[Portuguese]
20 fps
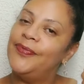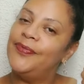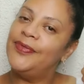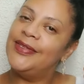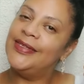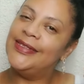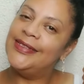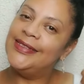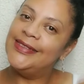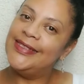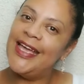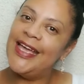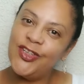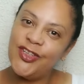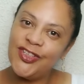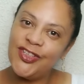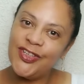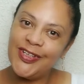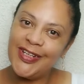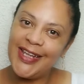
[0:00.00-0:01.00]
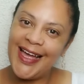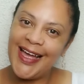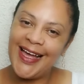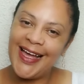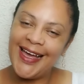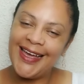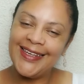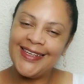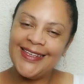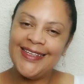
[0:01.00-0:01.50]
Deixe o seu
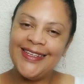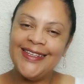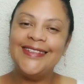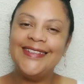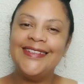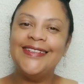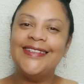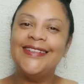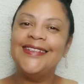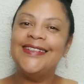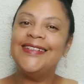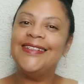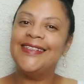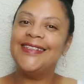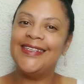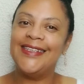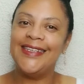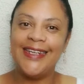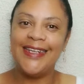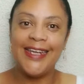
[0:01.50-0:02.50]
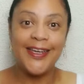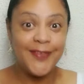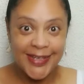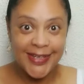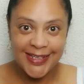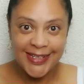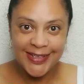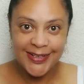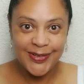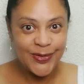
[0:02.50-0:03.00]
like, se inscreva aqui no
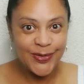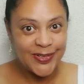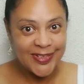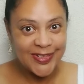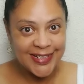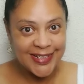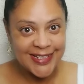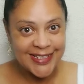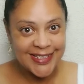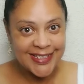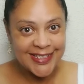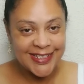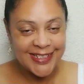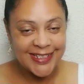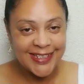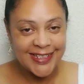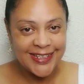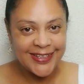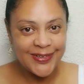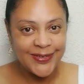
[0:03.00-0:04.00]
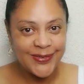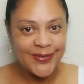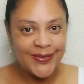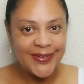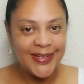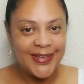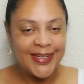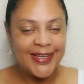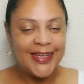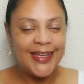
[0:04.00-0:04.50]
nosso cantinho
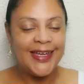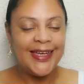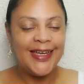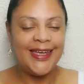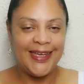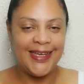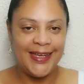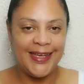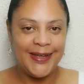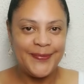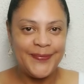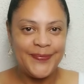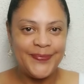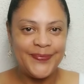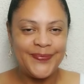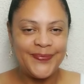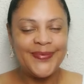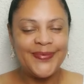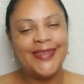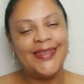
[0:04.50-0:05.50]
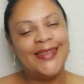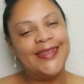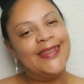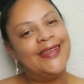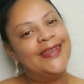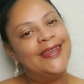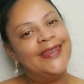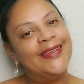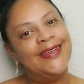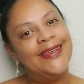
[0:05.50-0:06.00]
e
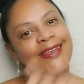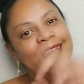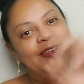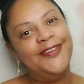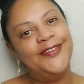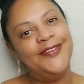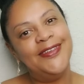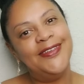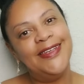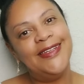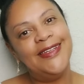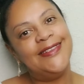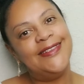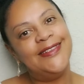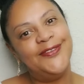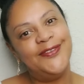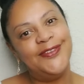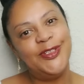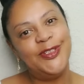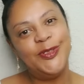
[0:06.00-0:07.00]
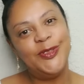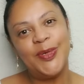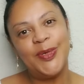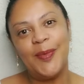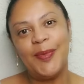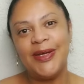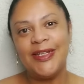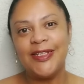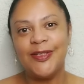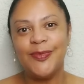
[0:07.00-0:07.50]
envie esse vídeo para mais
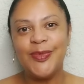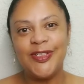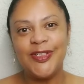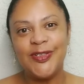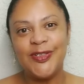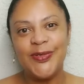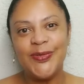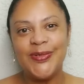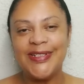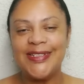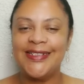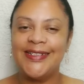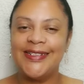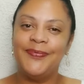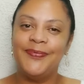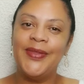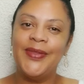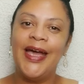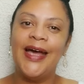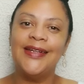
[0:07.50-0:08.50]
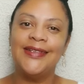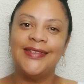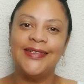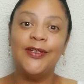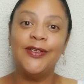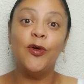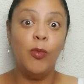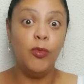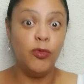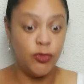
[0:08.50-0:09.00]
pessoas, assim como
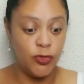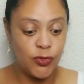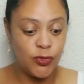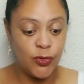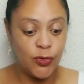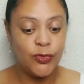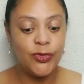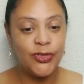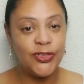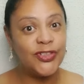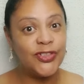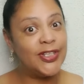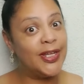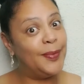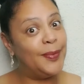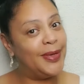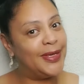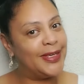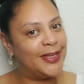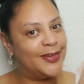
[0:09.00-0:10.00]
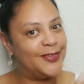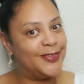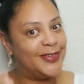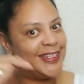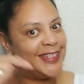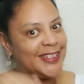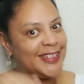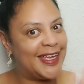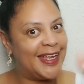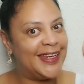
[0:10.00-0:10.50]
os outros também que eu vou deixar
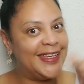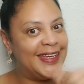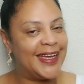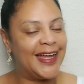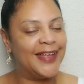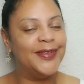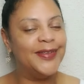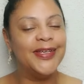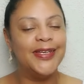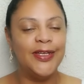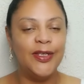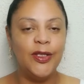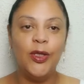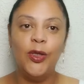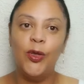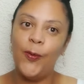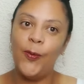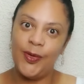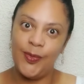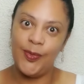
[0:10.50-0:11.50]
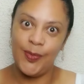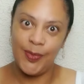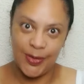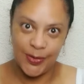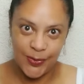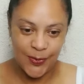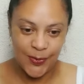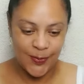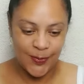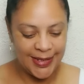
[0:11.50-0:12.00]
linkado aqui no primeiro
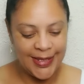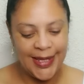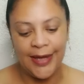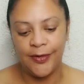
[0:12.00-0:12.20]
comentário.